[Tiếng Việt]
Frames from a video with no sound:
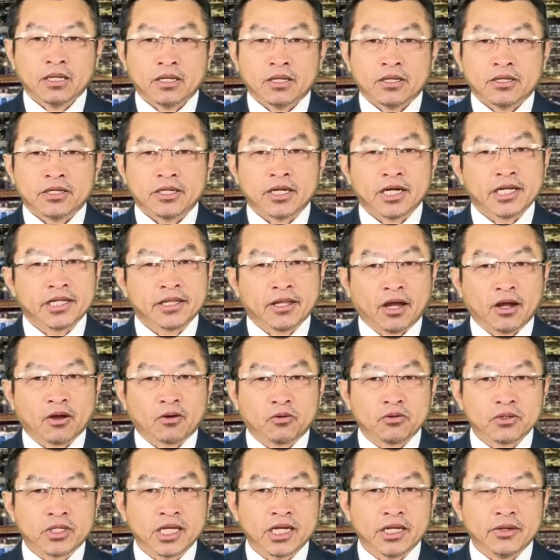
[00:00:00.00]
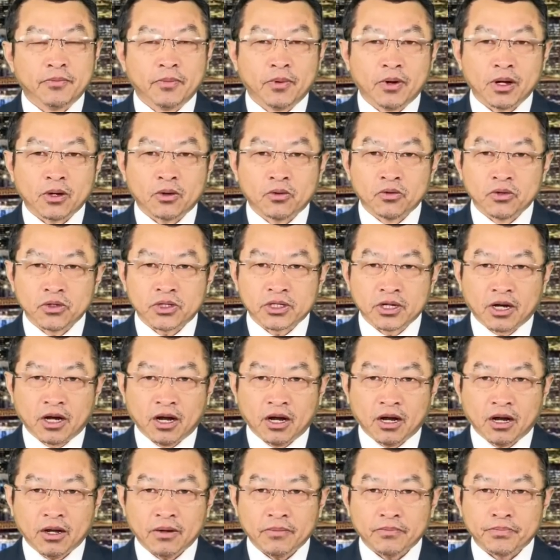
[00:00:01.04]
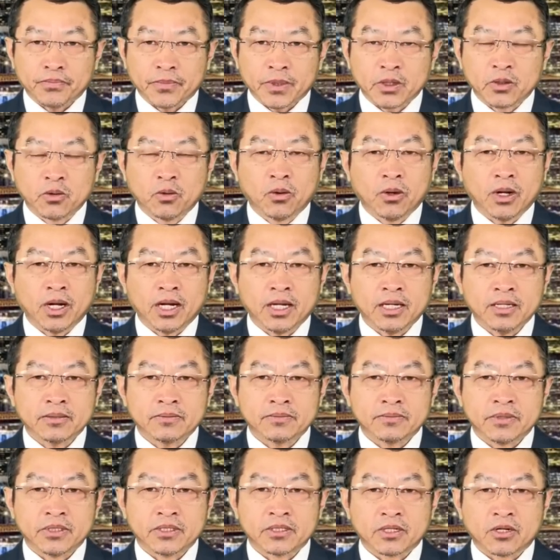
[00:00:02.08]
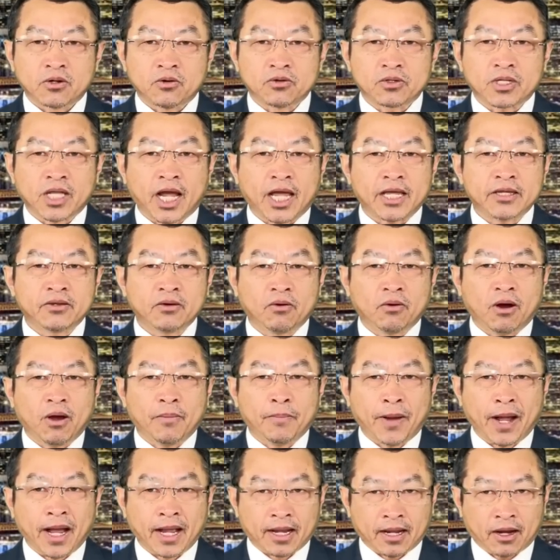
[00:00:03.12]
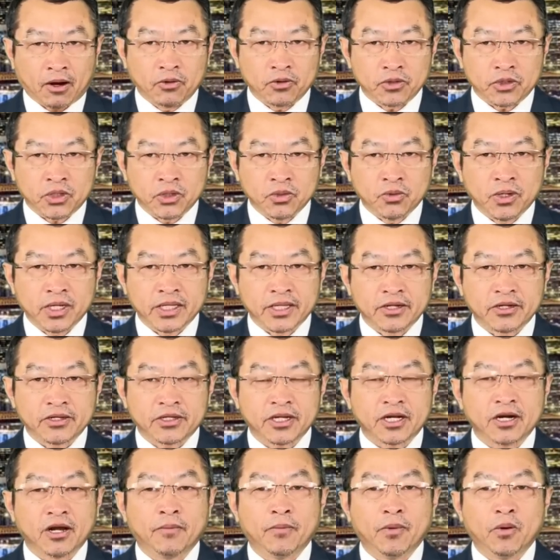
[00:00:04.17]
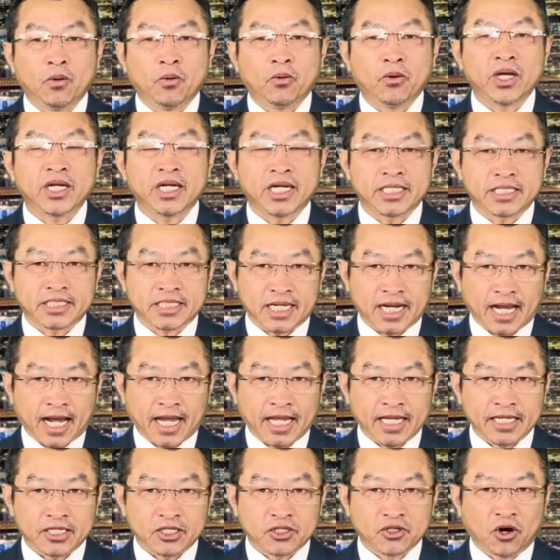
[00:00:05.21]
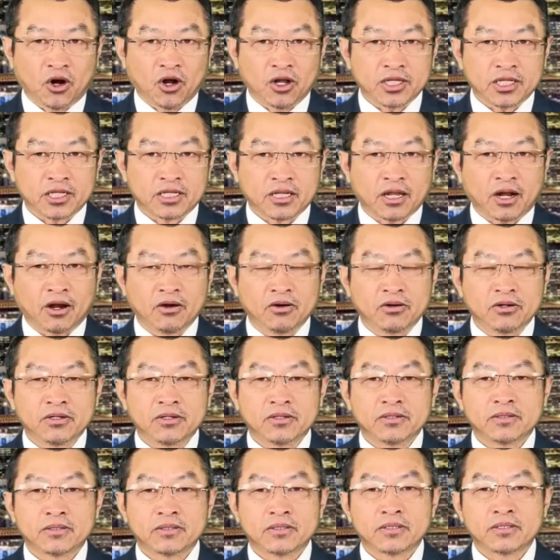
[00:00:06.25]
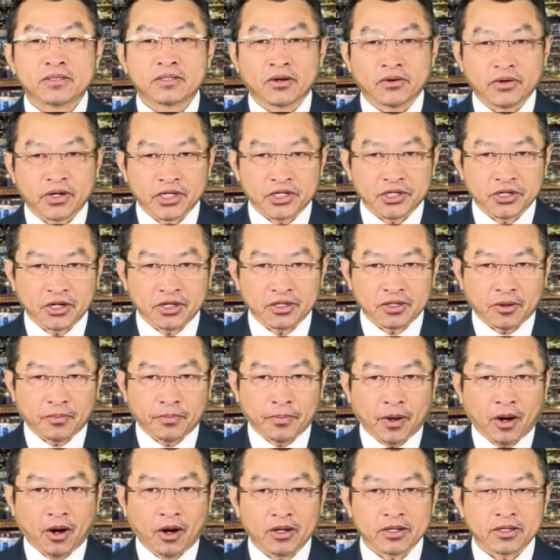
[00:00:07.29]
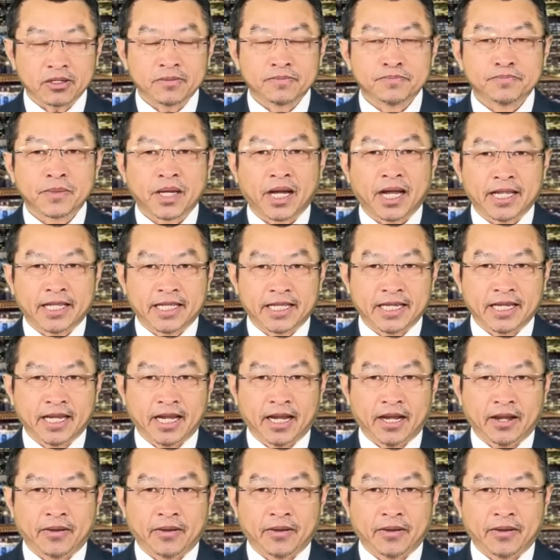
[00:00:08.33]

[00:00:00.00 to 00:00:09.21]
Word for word: giờ linh đời cụ thì linh mua cụ cho đua cụ thay xong ốp phá cầu chú anh đời cho là một uế đại sư lại cho tử trong này sẽ đời cho bỏ hai tia